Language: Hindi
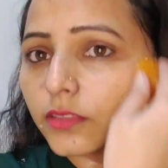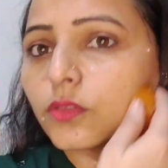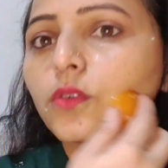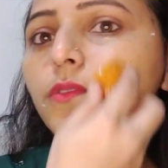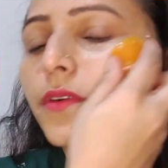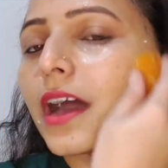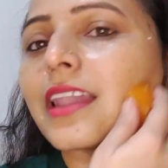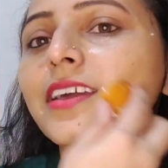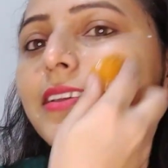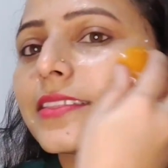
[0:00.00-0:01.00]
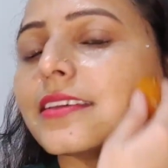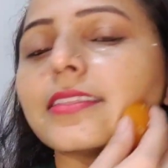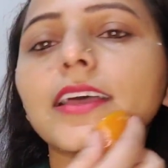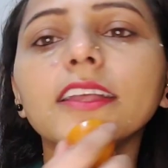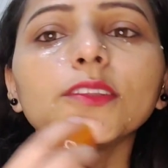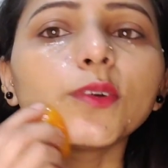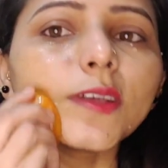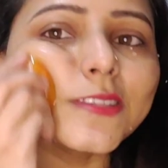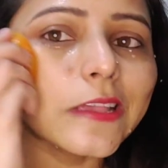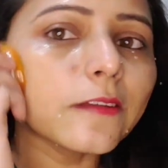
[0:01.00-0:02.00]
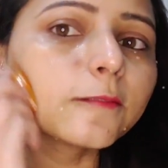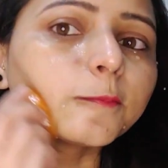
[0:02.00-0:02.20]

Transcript: हैं तो वो अलग ही दिखता है थोड़ा सा